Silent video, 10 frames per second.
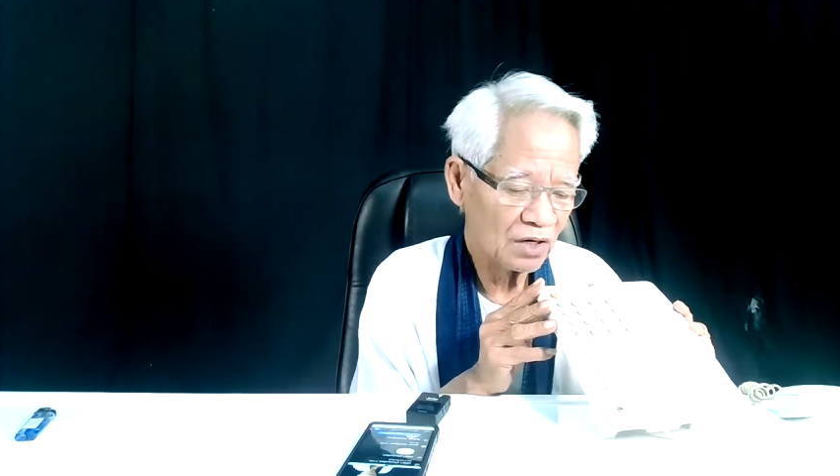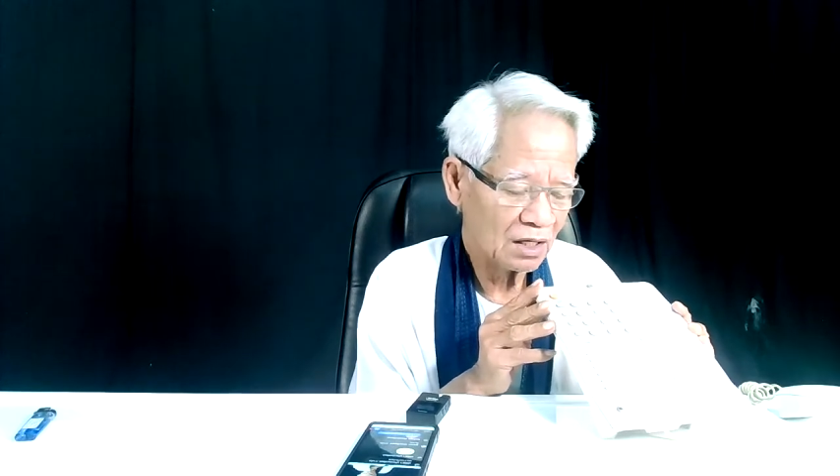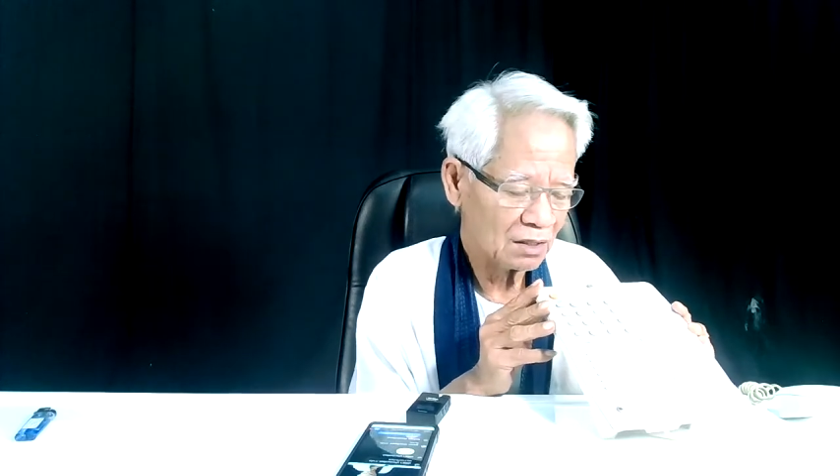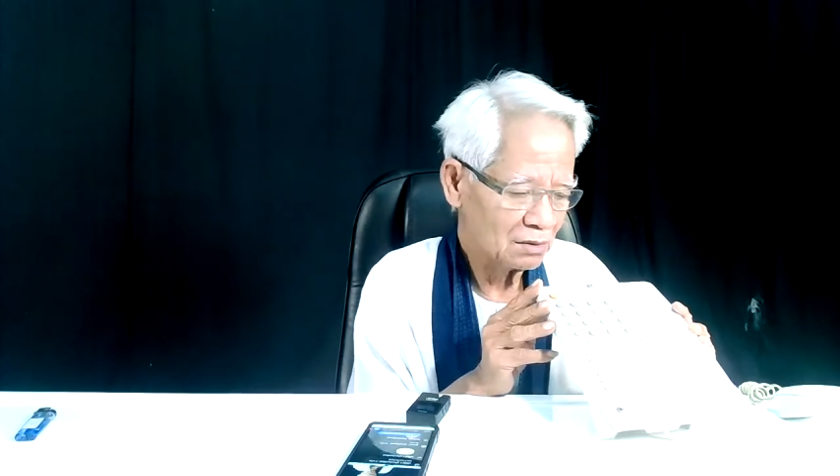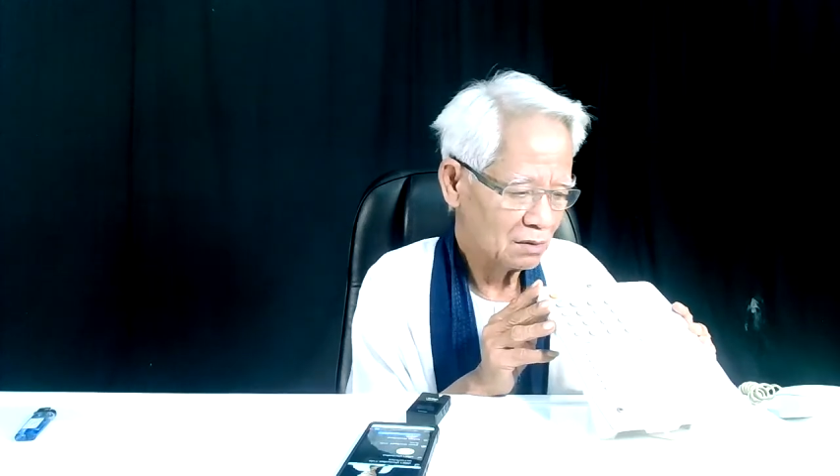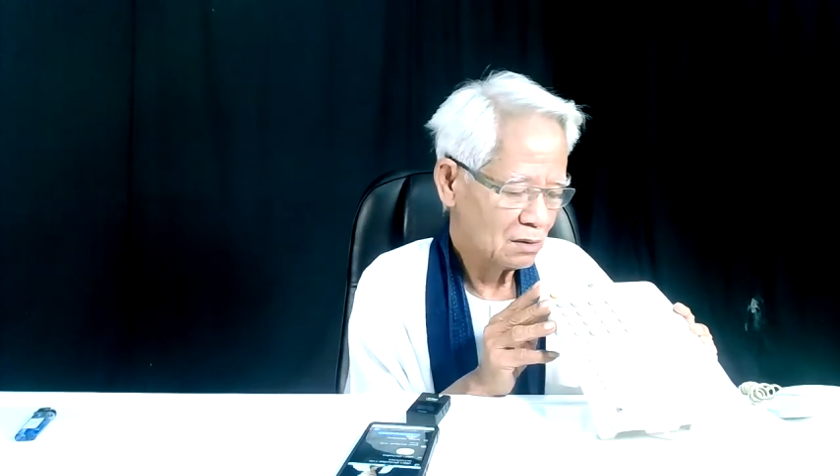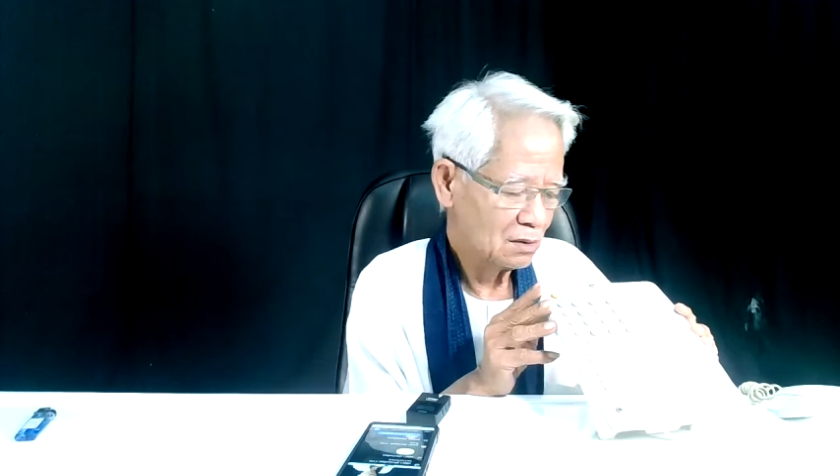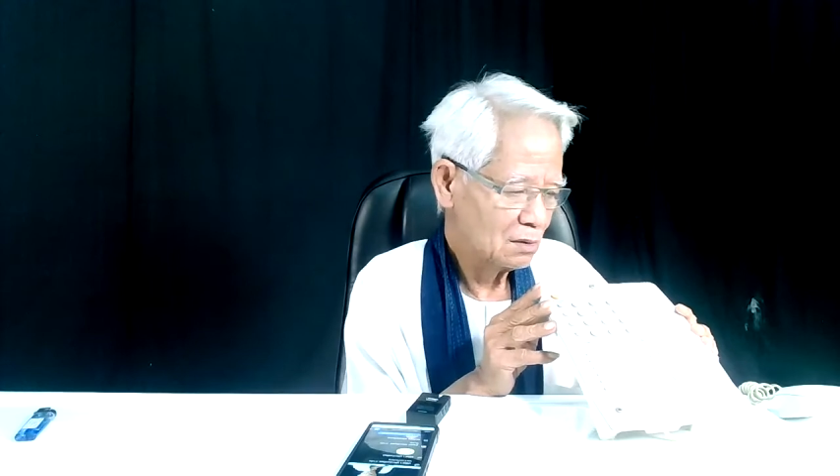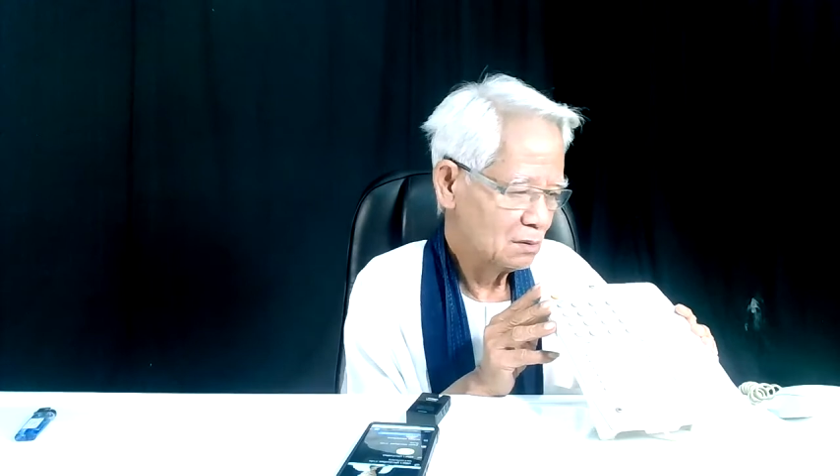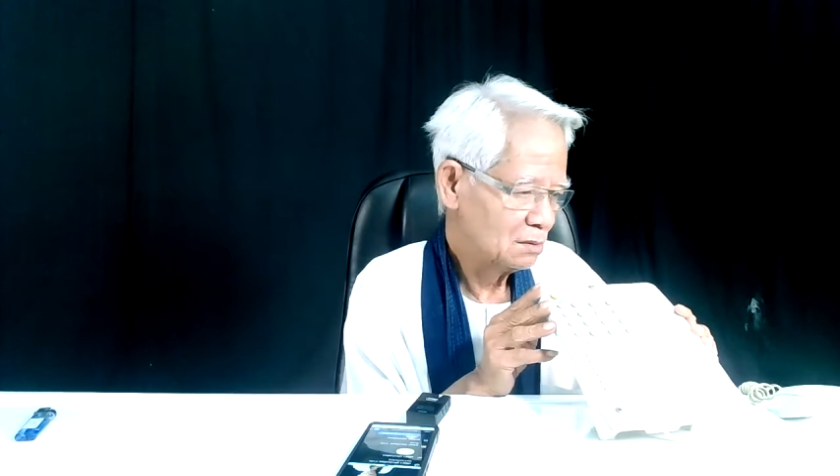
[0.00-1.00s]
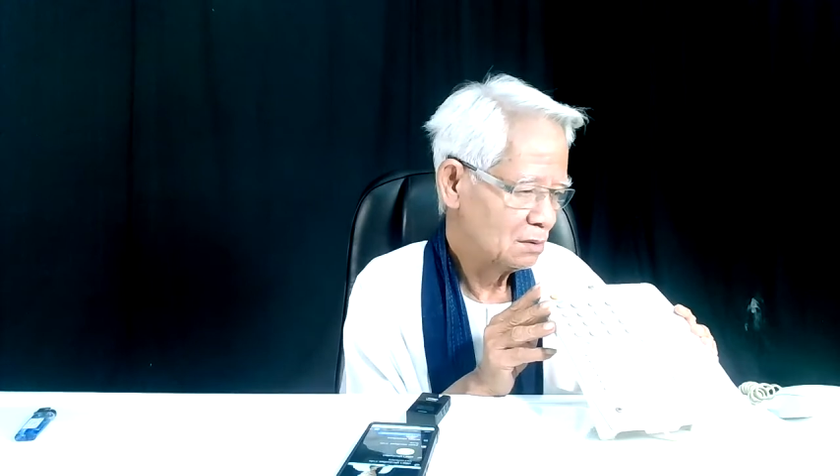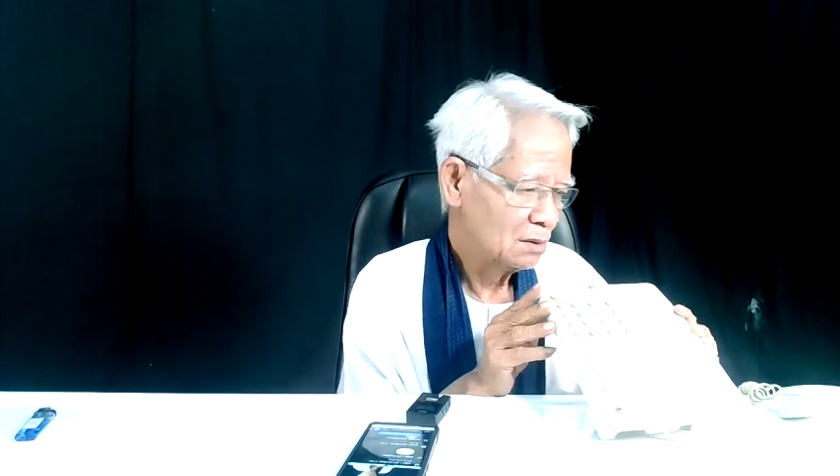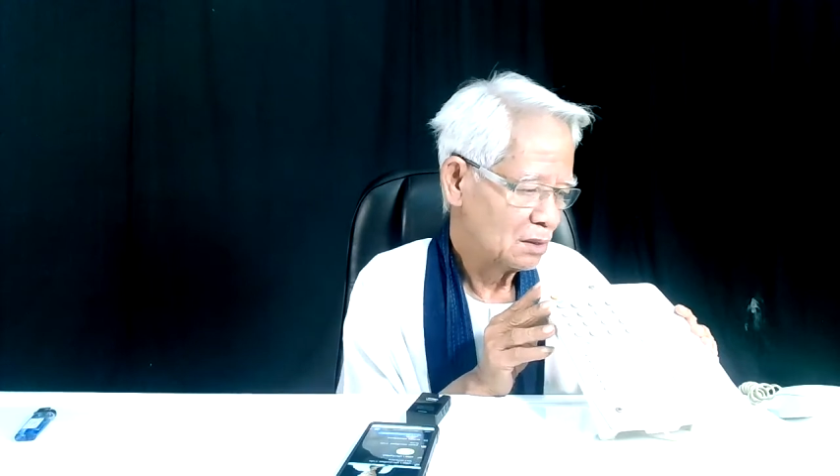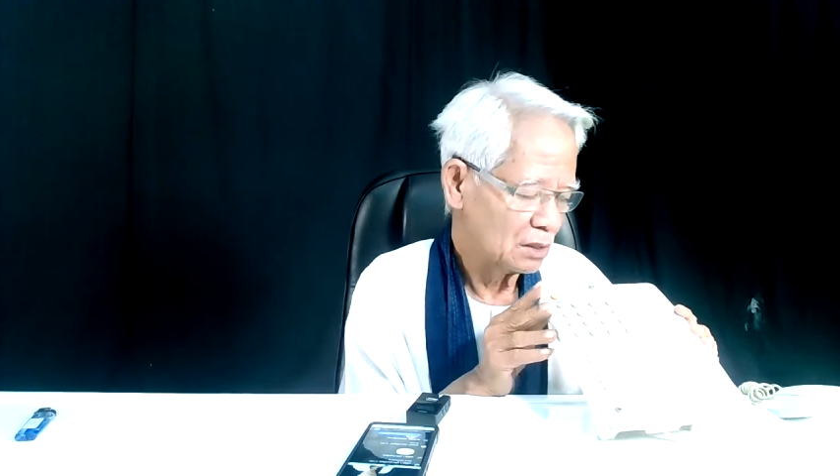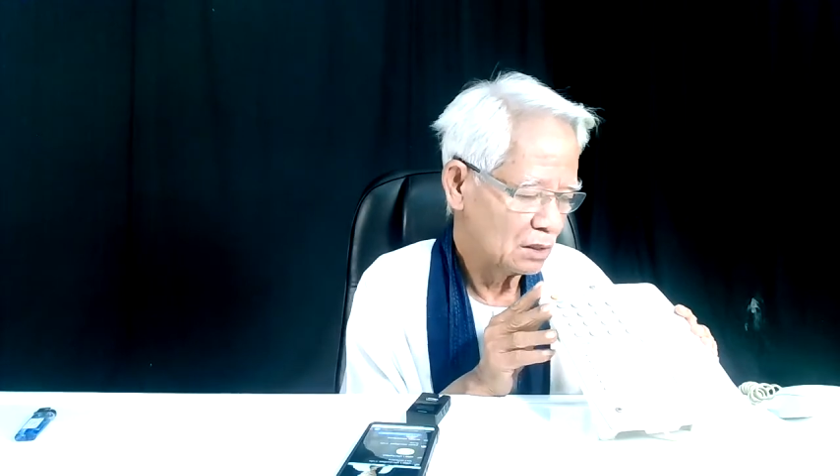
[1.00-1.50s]
มว่า
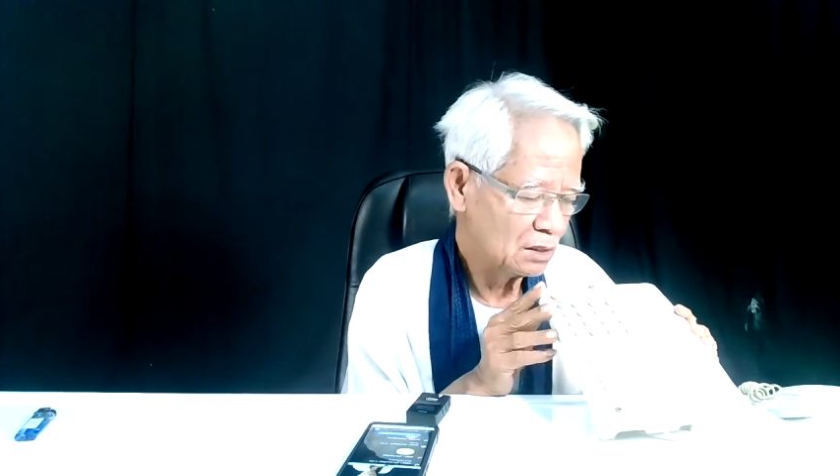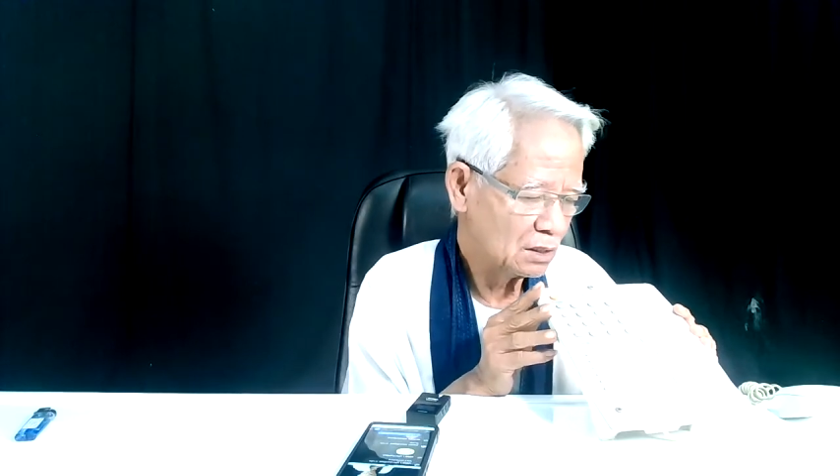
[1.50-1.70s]
ดี